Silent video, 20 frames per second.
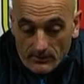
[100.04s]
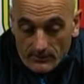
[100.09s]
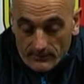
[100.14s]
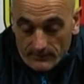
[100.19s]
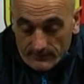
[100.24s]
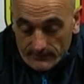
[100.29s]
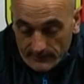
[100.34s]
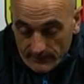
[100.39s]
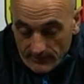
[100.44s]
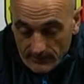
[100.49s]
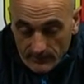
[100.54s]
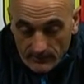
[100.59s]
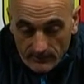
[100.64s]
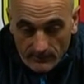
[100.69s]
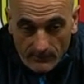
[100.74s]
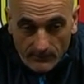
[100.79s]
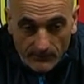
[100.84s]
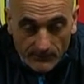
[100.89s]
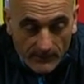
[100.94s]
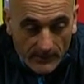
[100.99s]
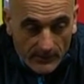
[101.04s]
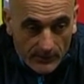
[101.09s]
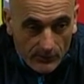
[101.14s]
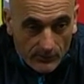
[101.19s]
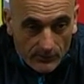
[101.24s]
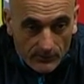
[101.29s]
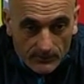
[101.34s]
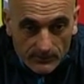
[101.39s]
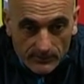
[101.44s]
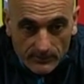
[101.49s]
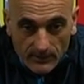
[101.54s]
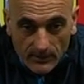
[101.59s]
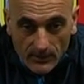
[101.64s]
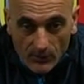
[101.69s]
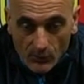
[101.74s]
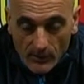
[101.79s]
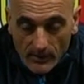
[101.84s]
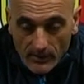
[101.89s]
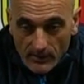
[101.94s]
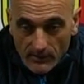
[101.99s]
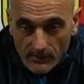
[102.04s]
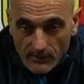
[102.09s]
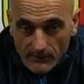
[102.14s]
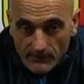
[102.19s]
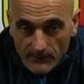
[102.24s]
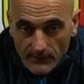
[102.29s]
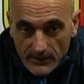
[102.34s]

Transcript: Sí, son fallos, las jugadas son